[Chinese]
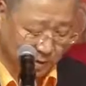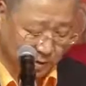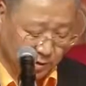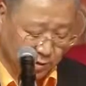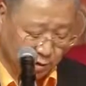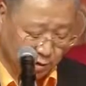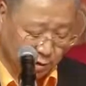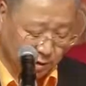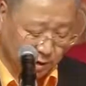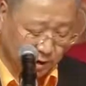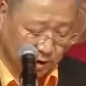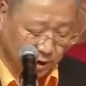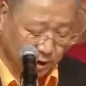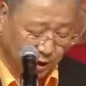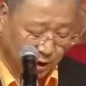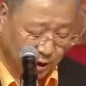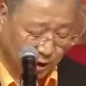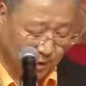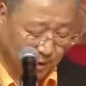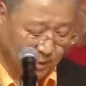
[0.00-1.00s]
所
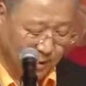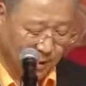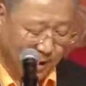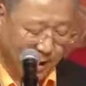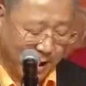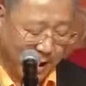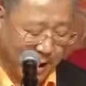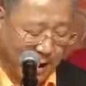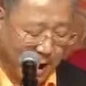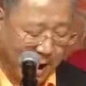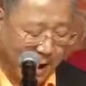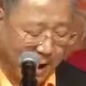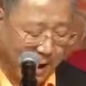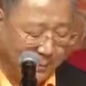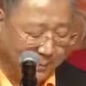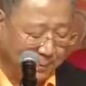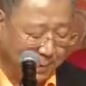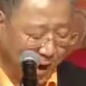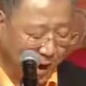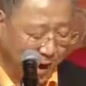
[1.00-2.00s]
以害
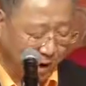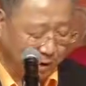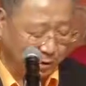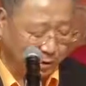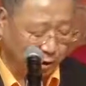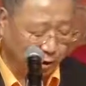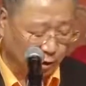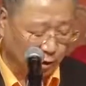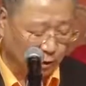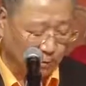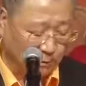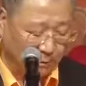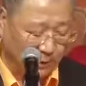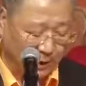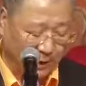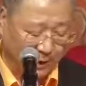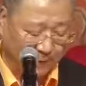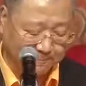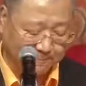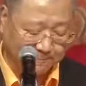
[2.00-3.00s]
怕得
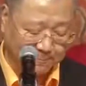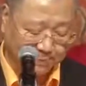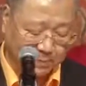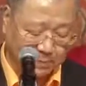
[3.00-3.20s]
病，